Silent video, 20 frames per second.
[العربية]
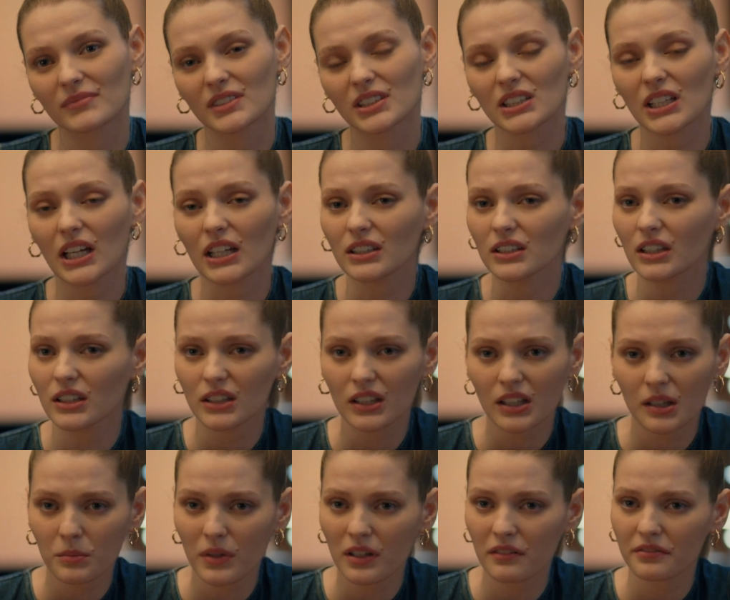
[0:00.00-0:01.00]
ما في داعي
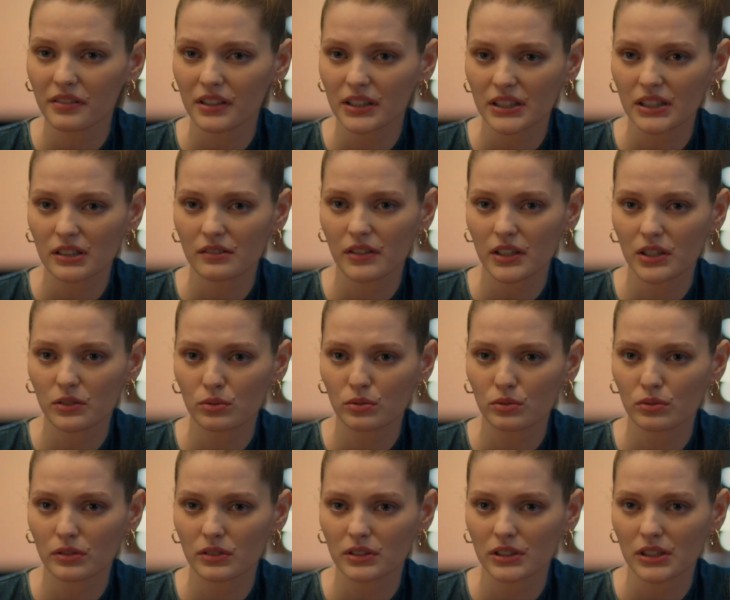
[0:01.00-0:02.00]
يكون عندك كل
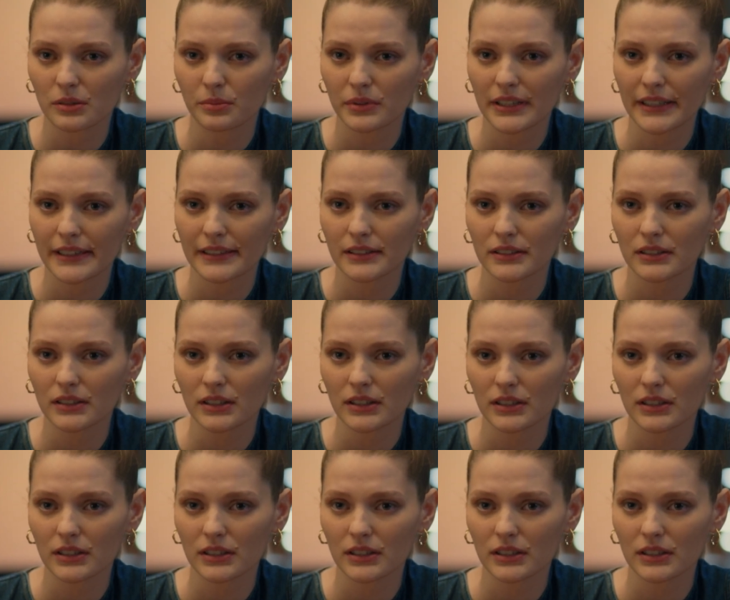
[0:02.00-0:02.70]
هالكبرياء ويا باسة